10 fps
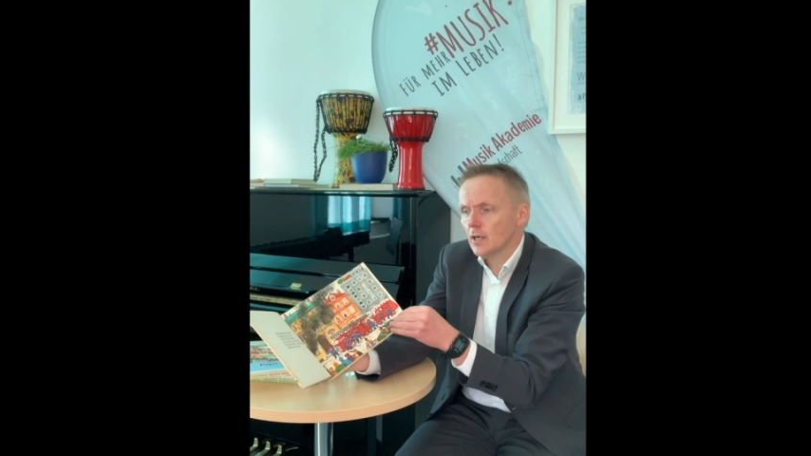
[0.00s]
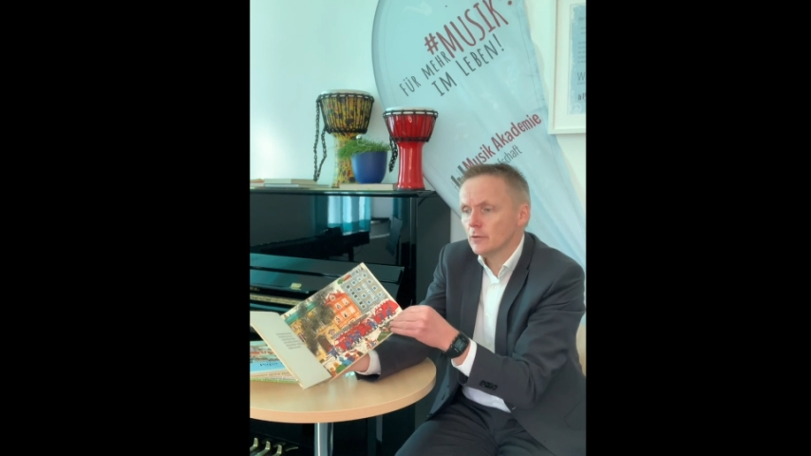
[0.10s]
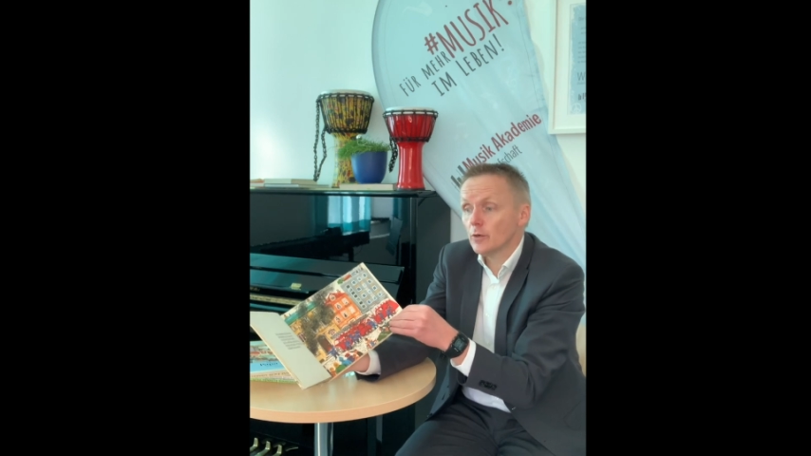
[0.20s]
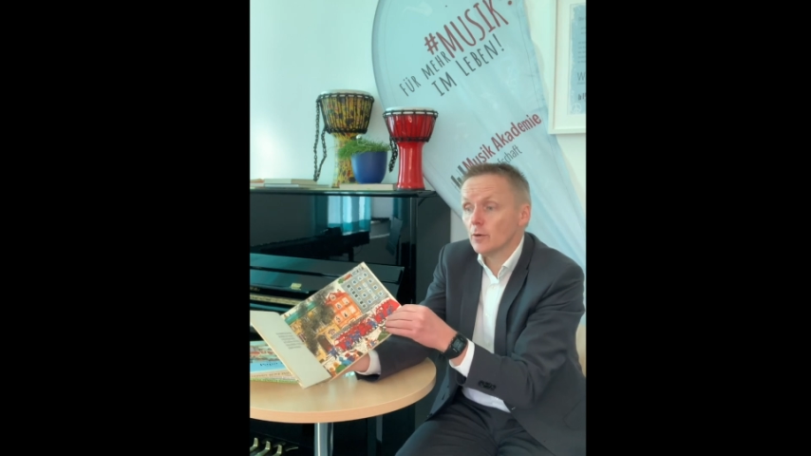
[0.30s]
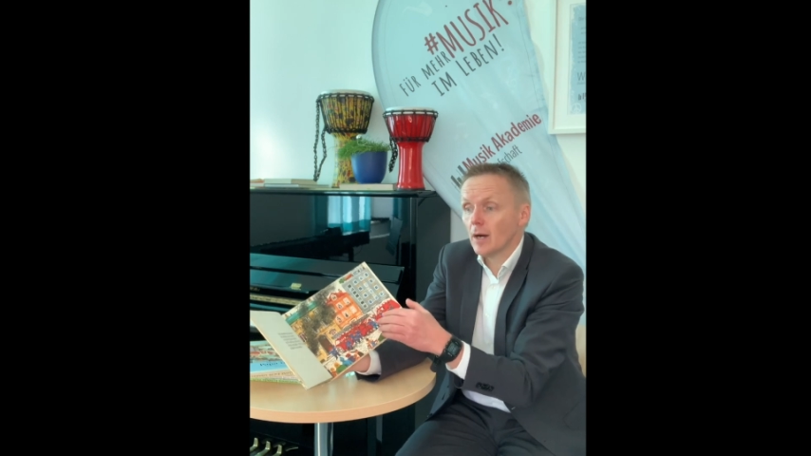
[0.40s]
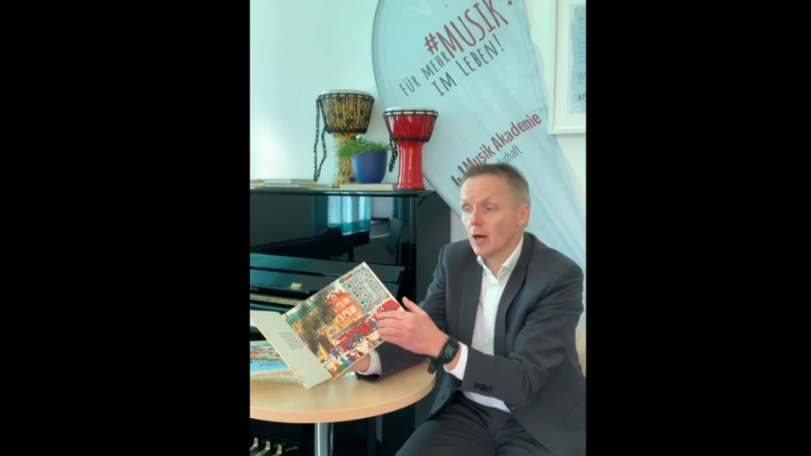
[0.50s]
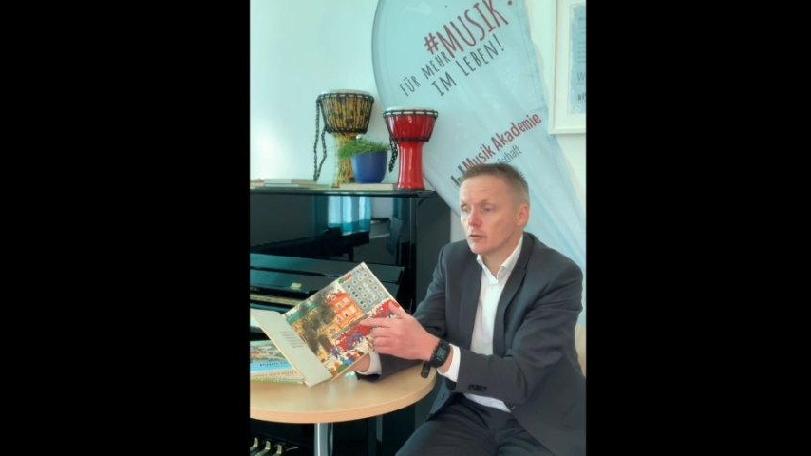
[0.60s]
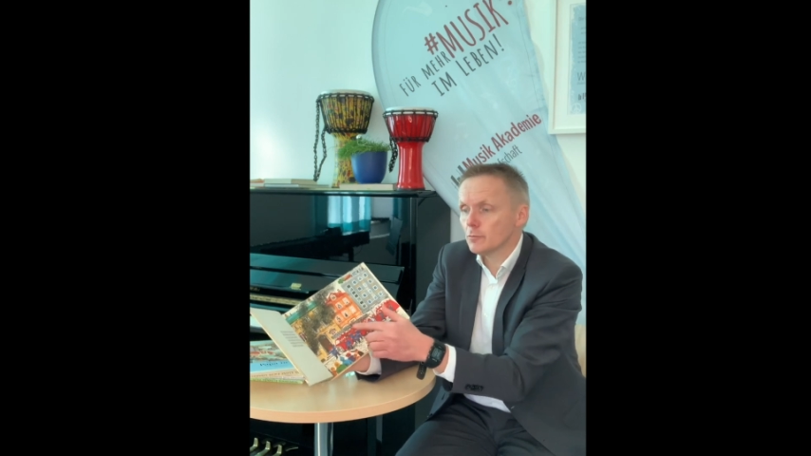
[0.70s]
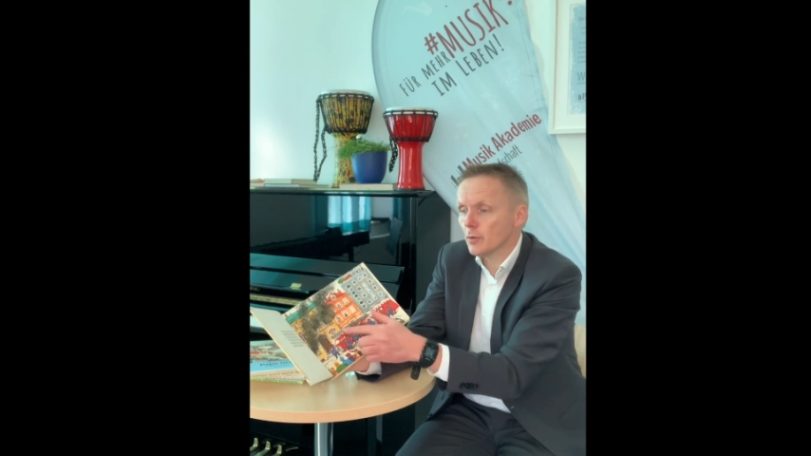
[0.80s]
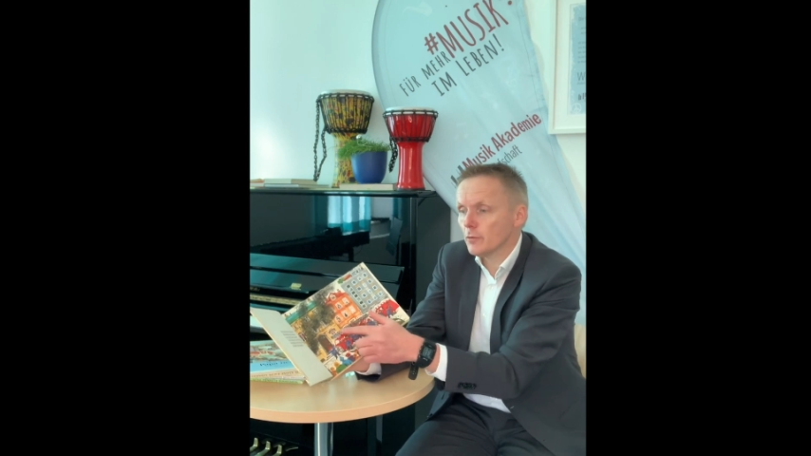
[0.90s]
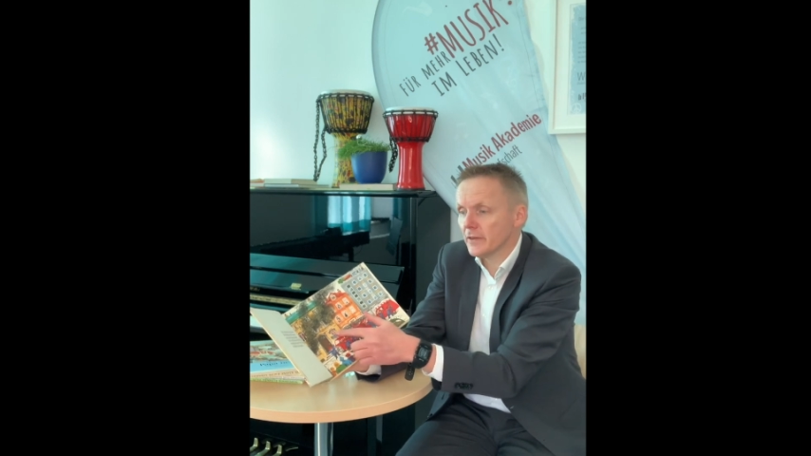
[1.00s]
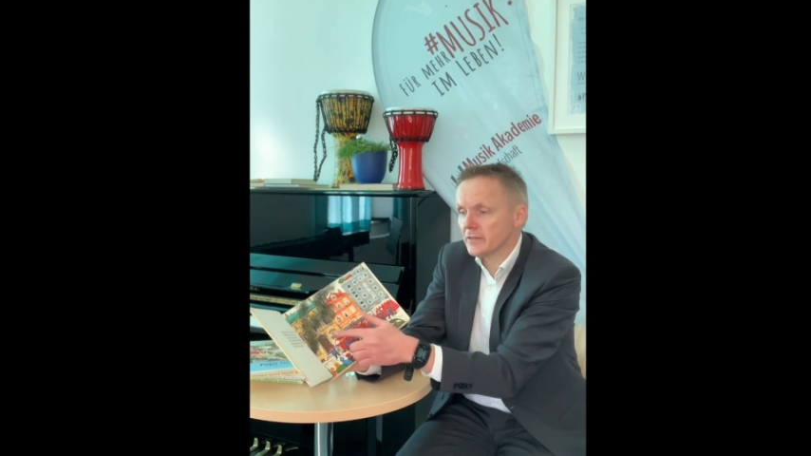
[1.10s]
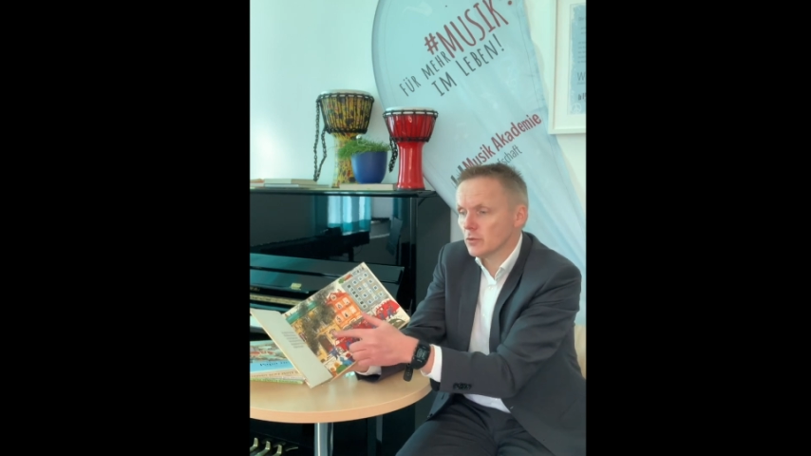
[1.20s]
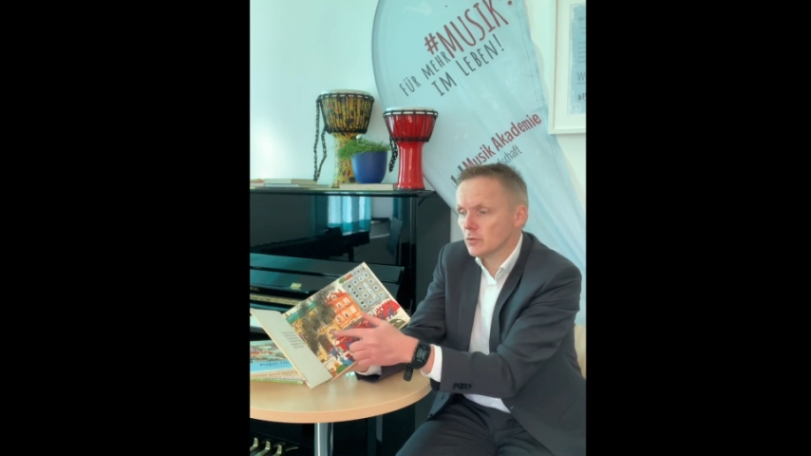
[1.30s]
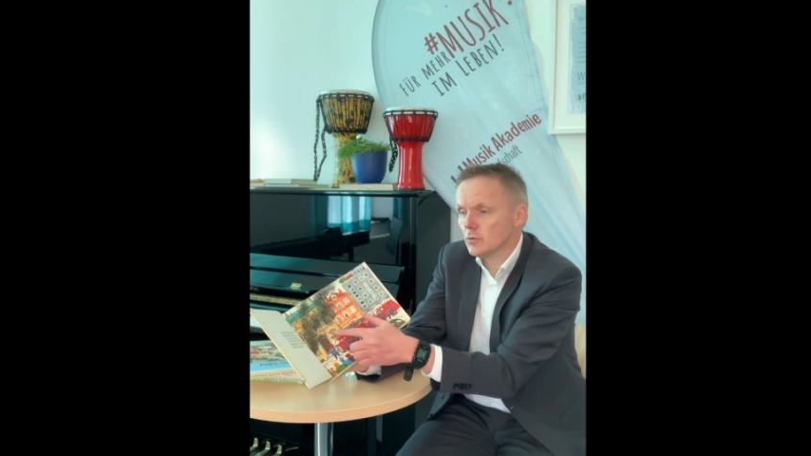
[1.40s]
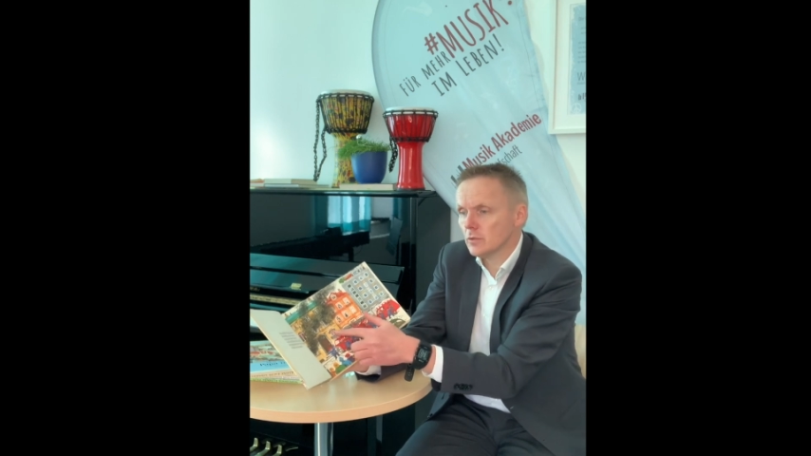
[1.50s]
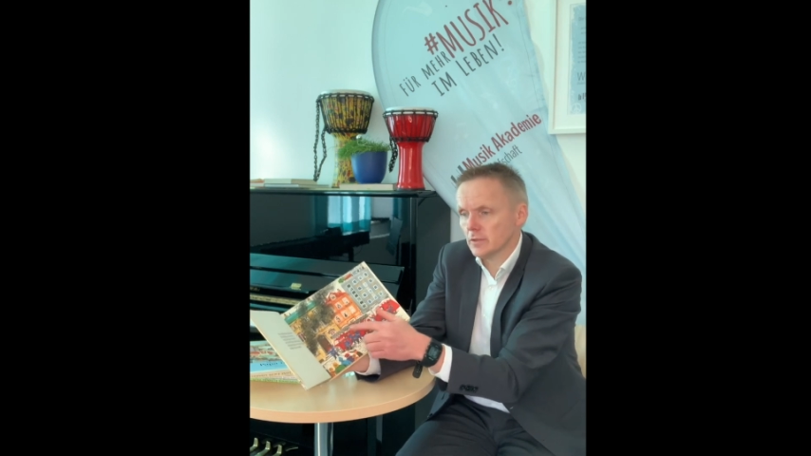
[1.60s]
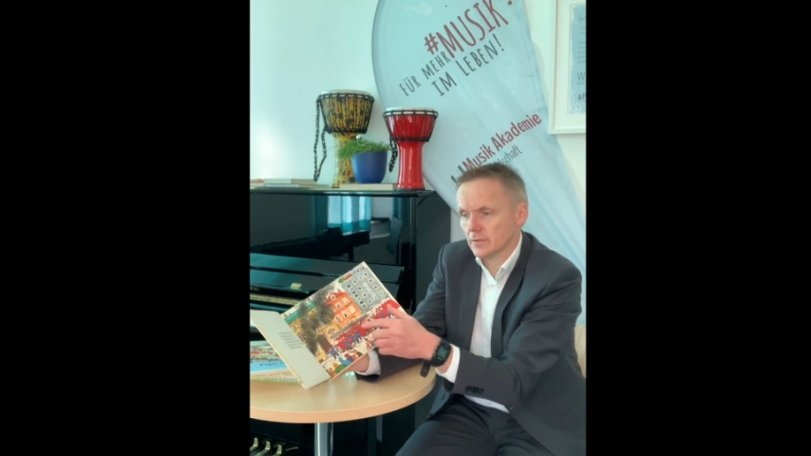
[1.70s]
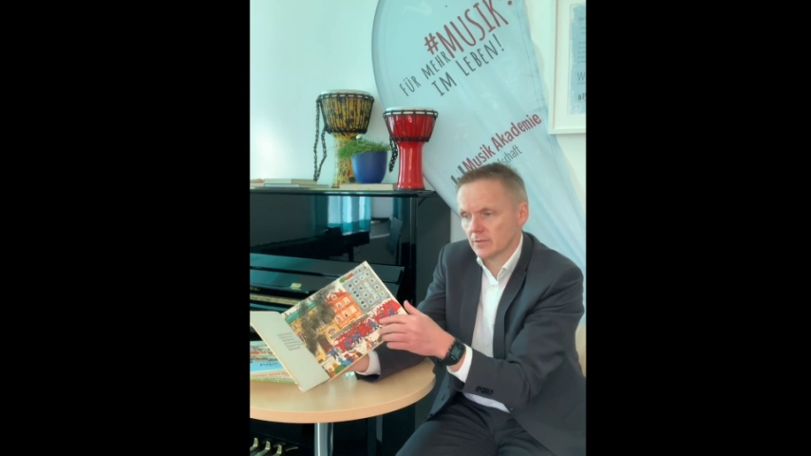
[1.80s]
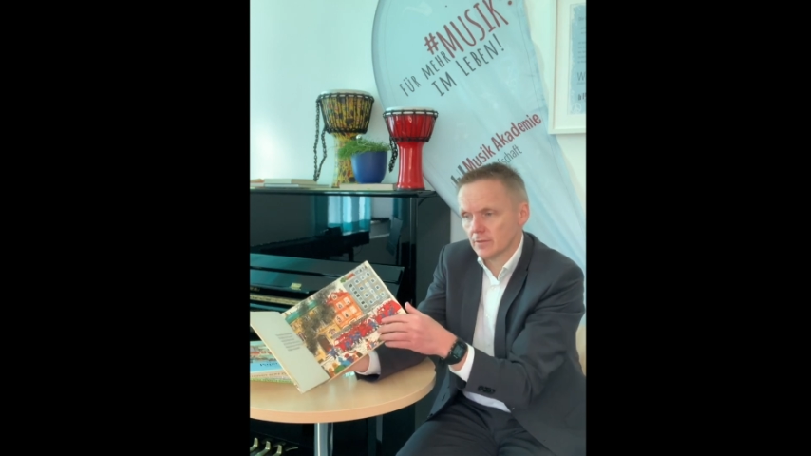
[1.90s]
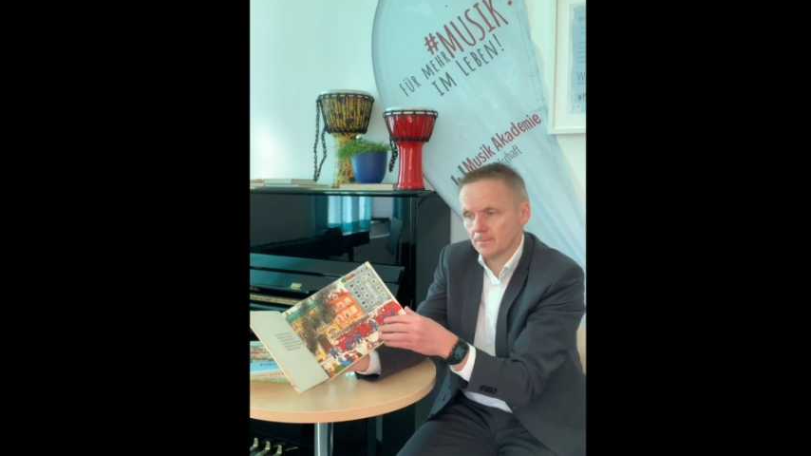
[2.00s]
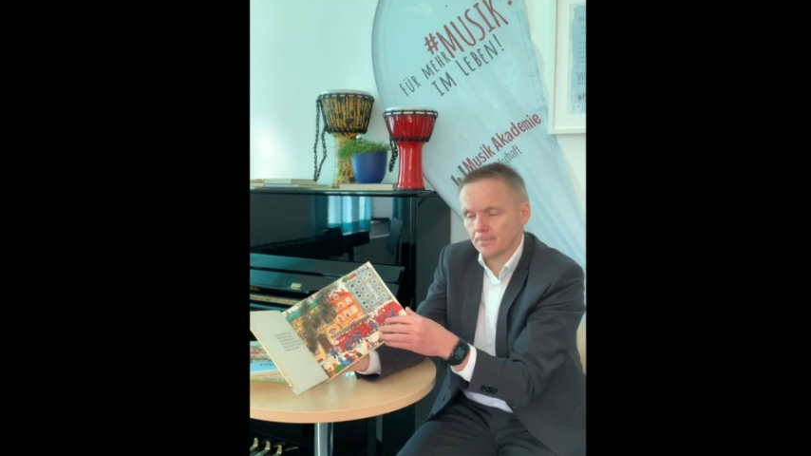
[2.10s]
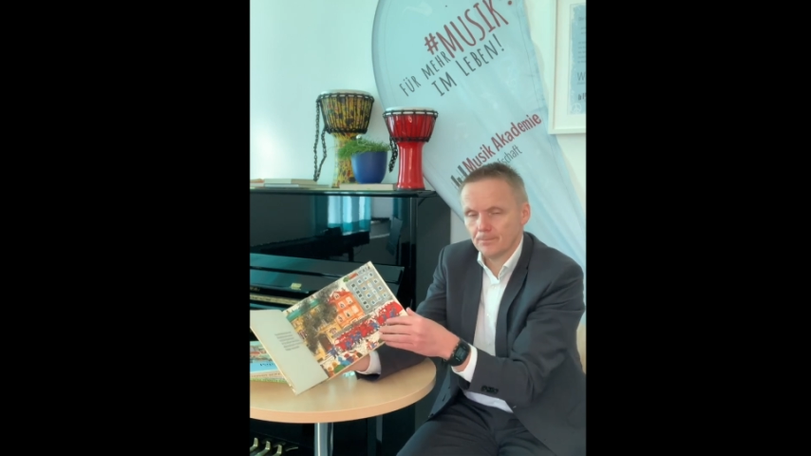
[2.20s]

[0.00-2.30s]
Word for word: vom Haus Professor Kunkels.